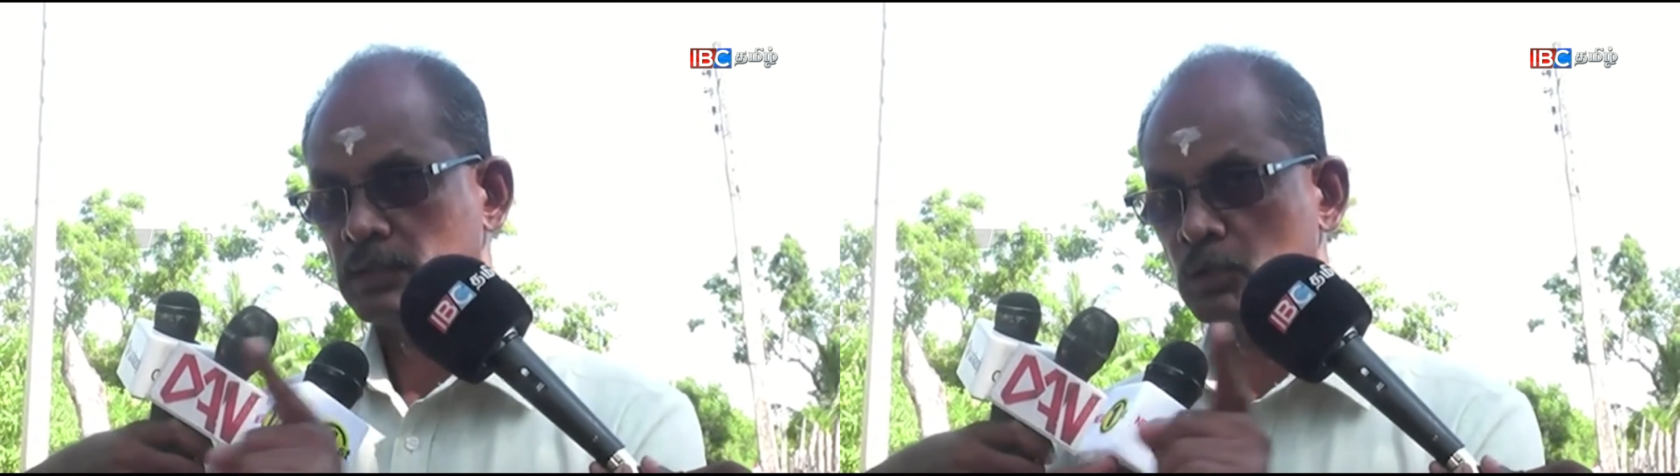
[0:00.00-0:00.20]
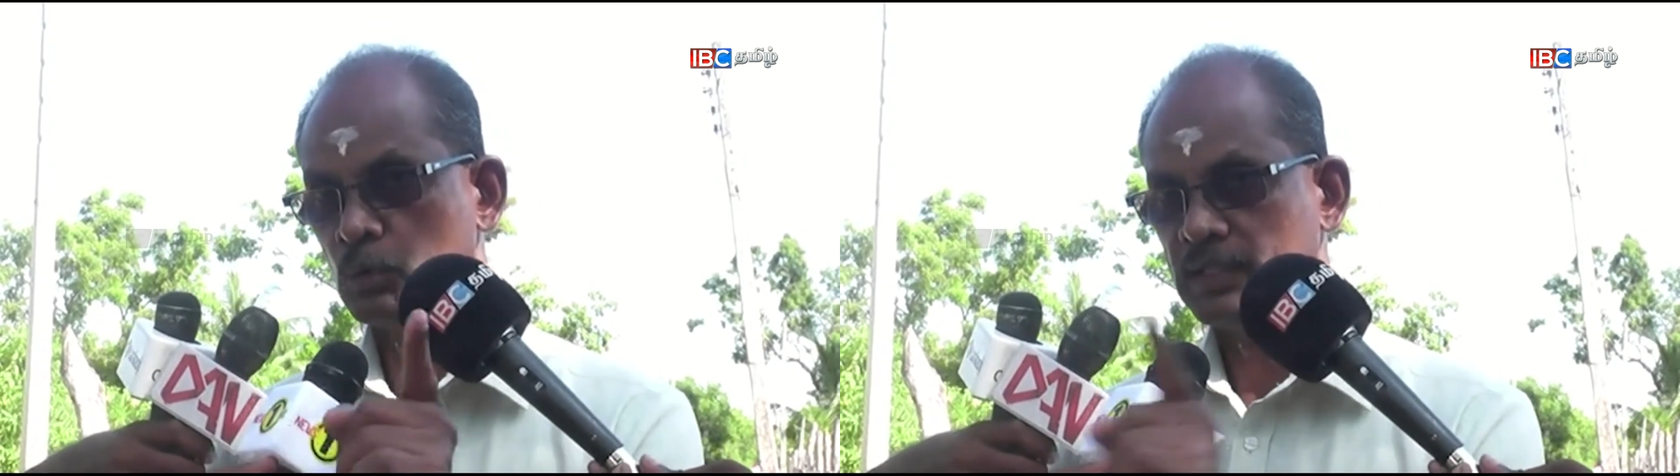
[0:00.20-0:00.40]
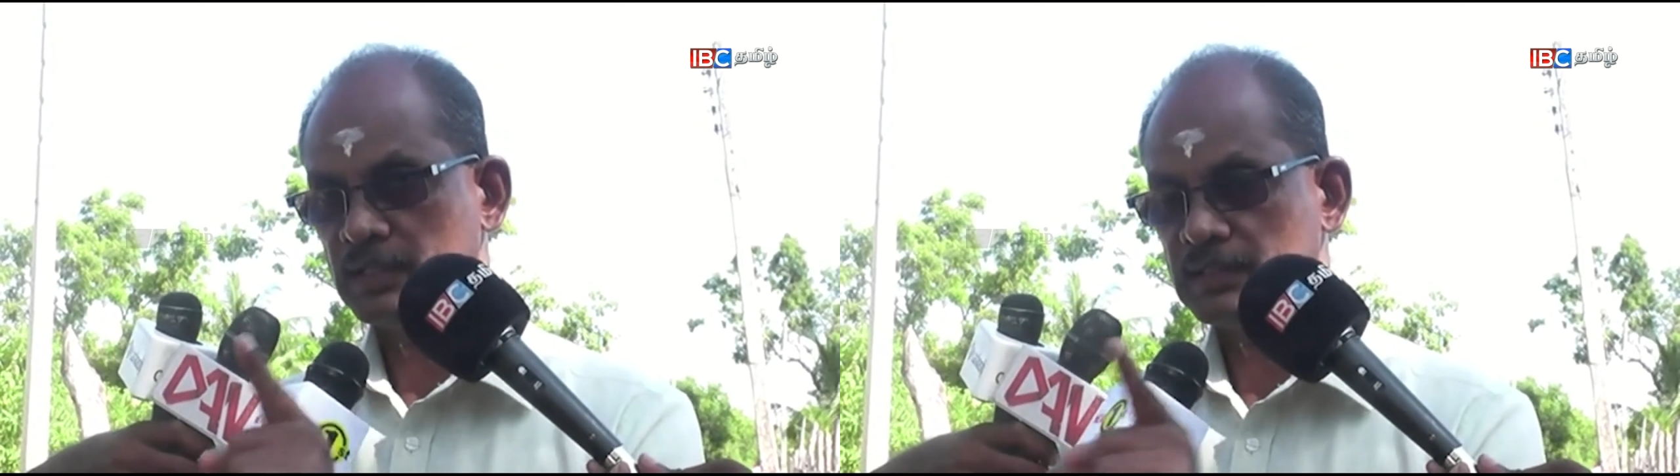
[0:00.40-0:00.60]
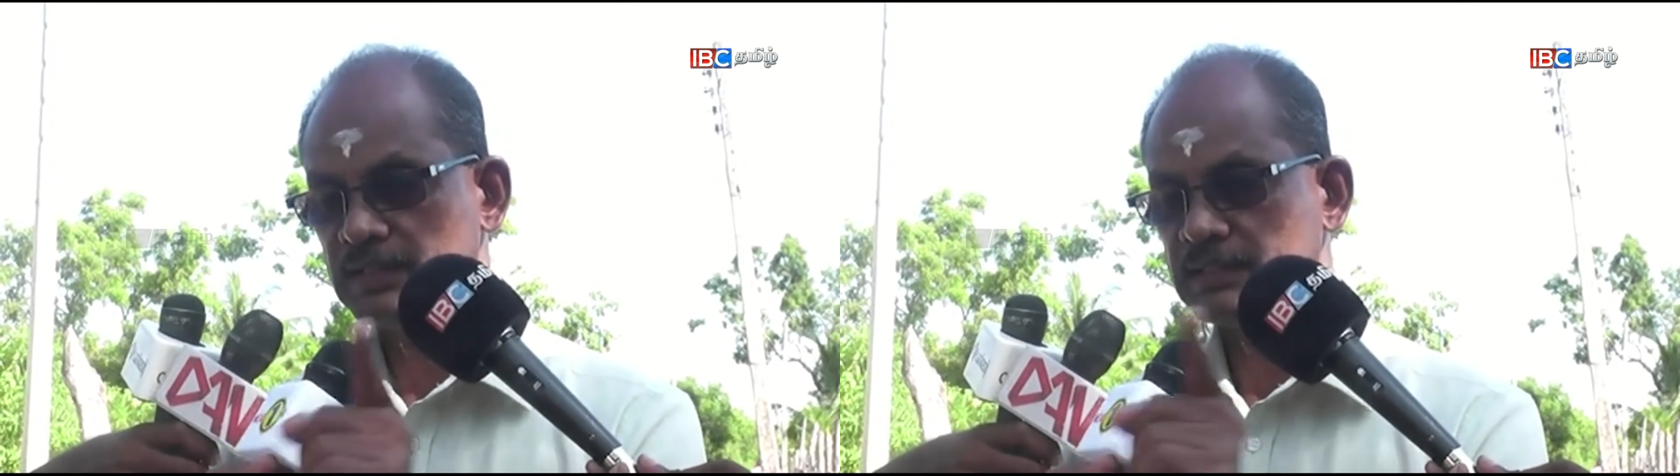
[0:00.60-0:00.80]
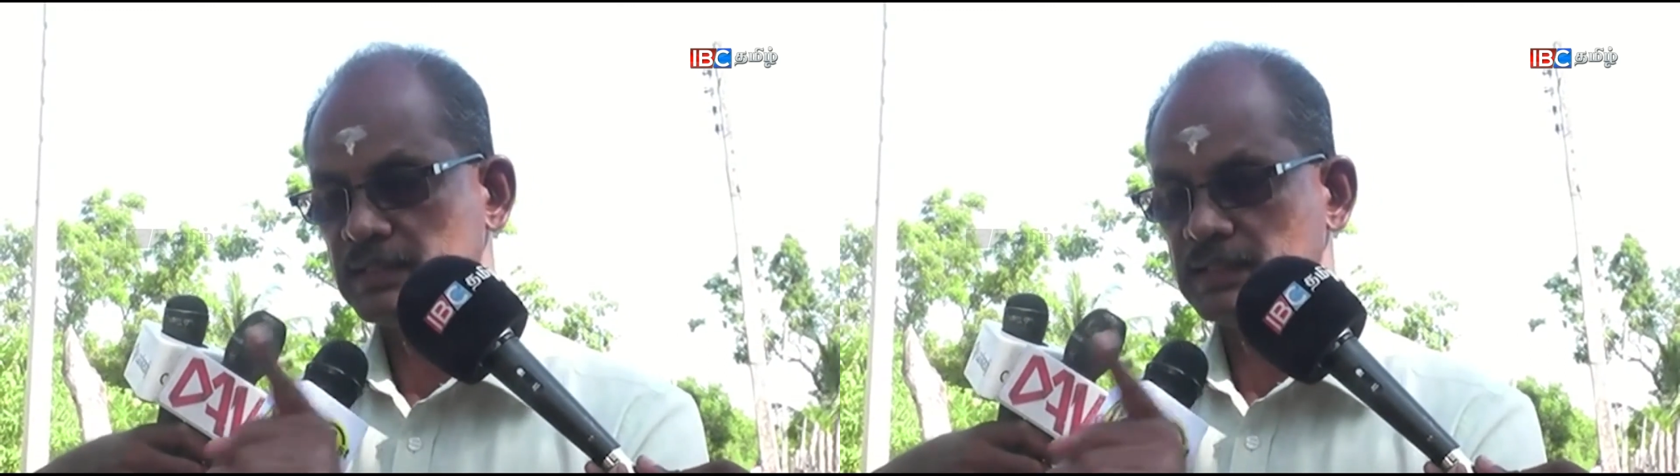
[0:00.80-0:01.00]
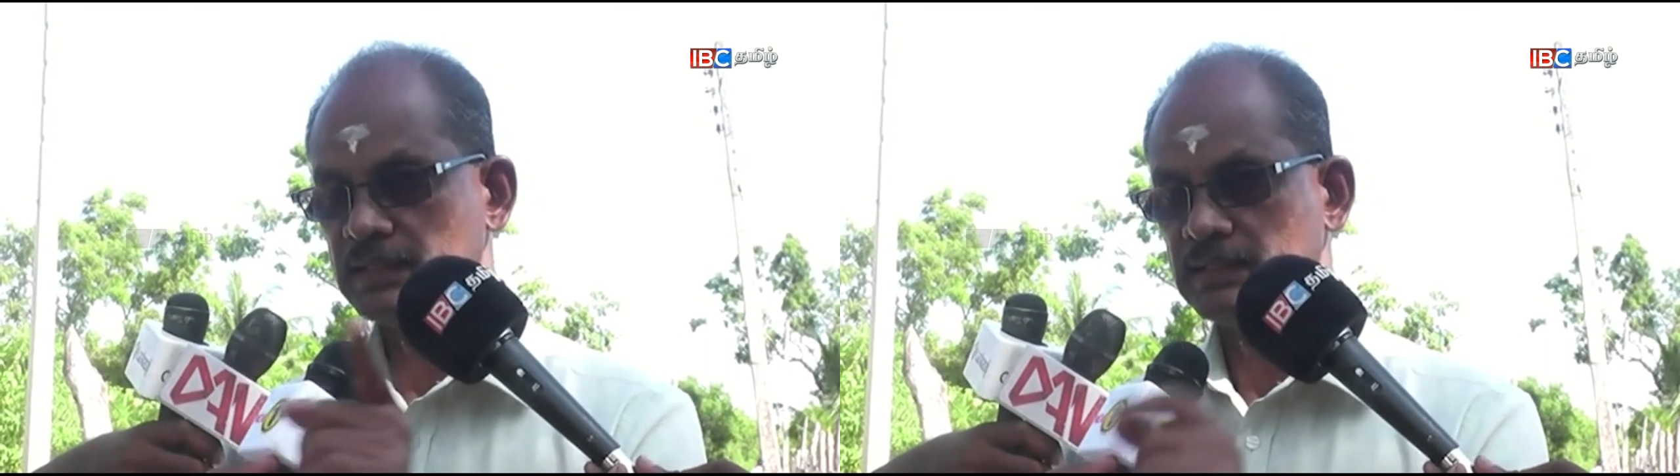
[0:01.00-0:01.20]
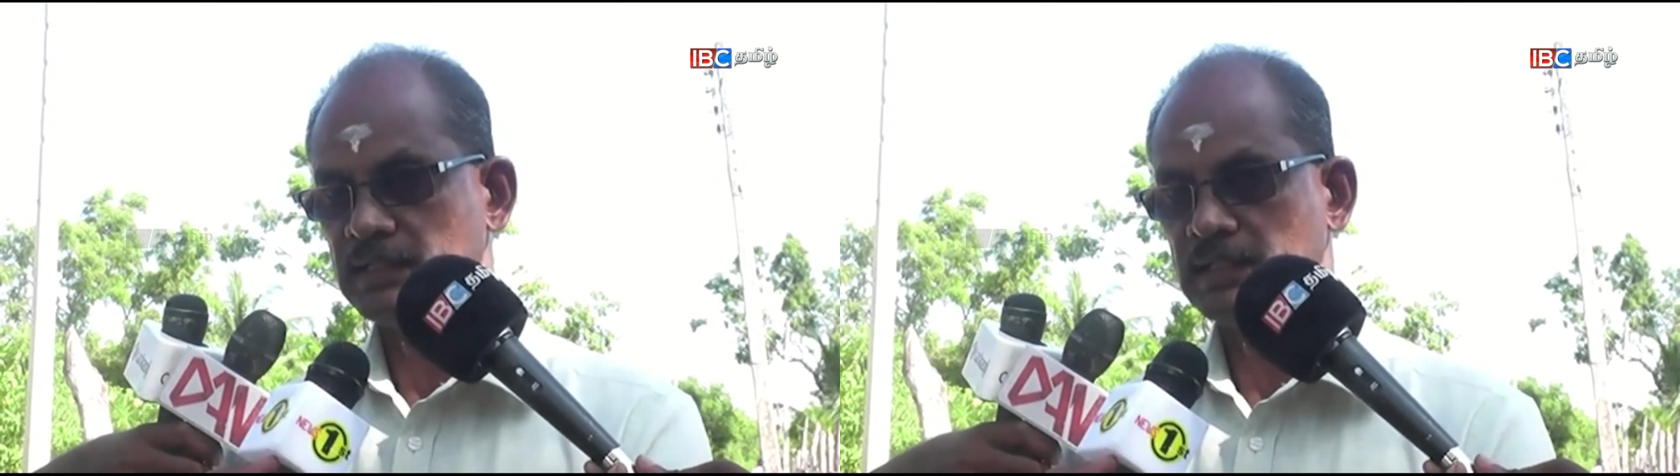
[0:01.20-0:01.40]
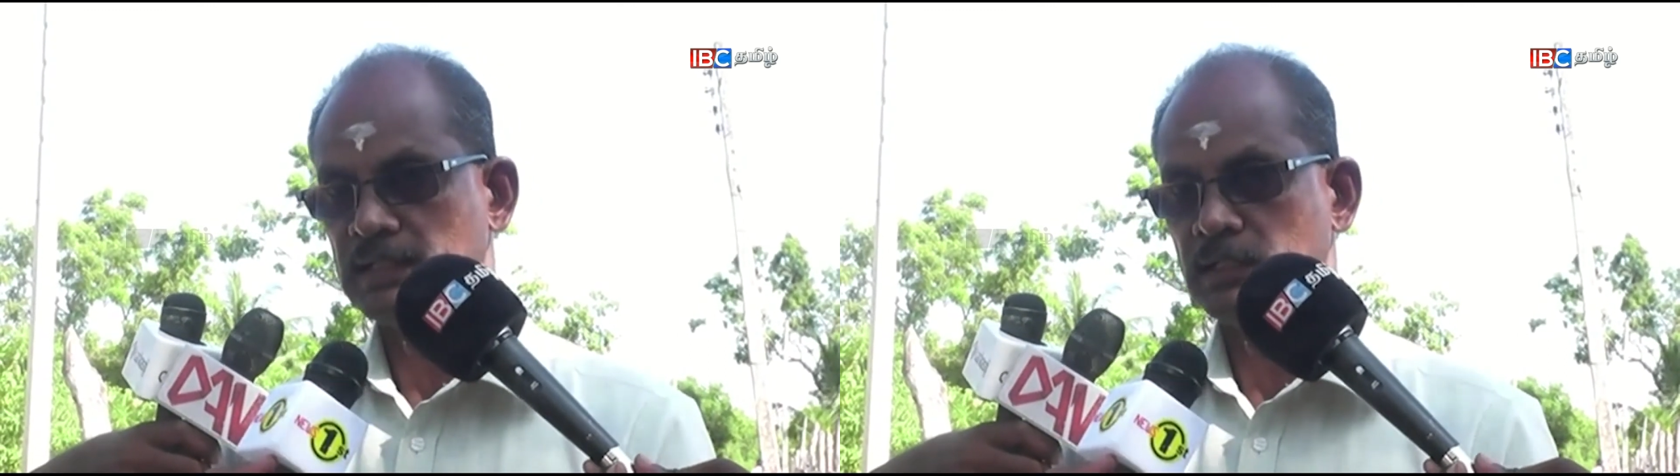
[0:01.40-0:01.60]
எங்களுடைய தேசிய
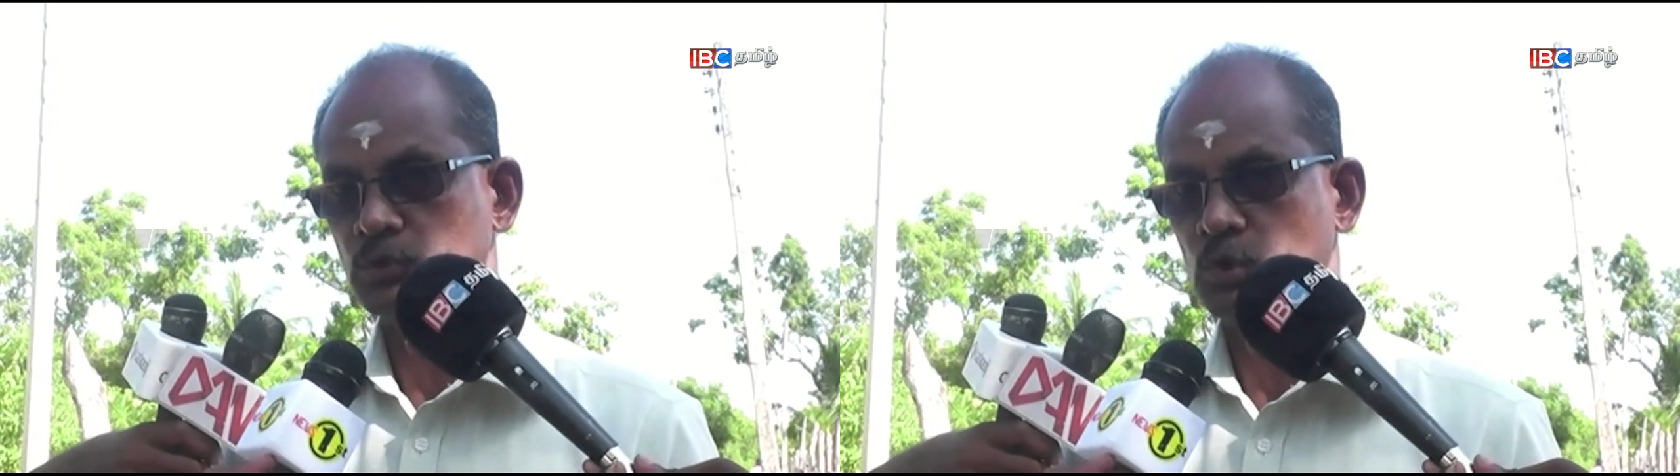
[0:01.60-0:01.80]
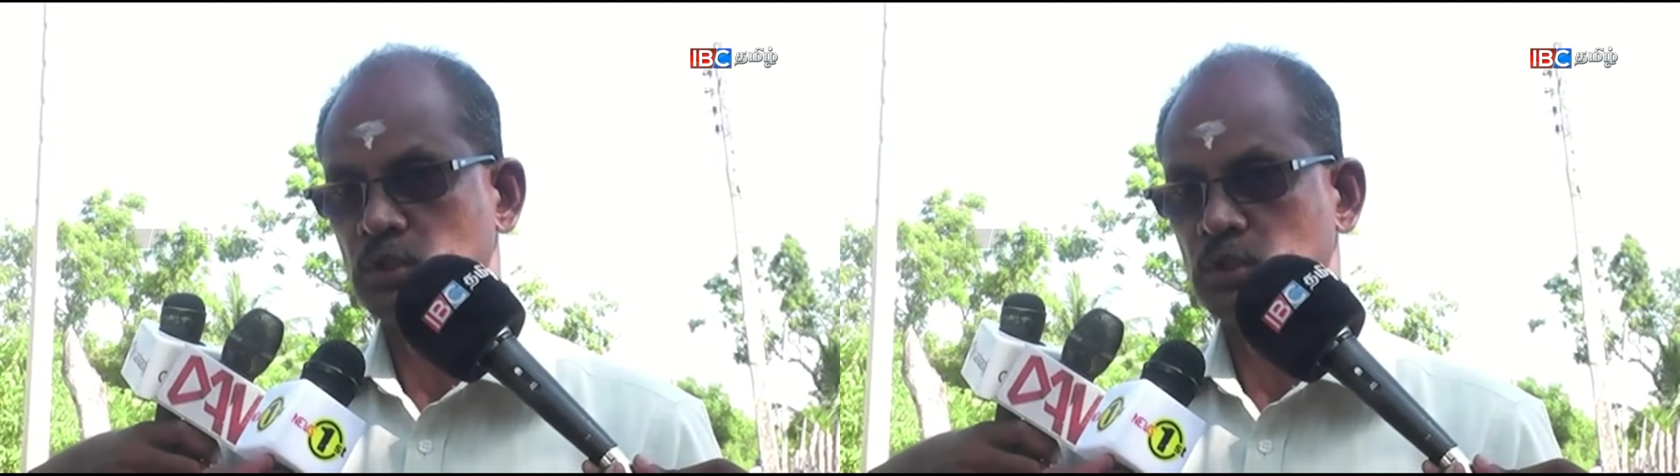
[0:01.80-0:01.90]
கீதத்திலே நாங்கள்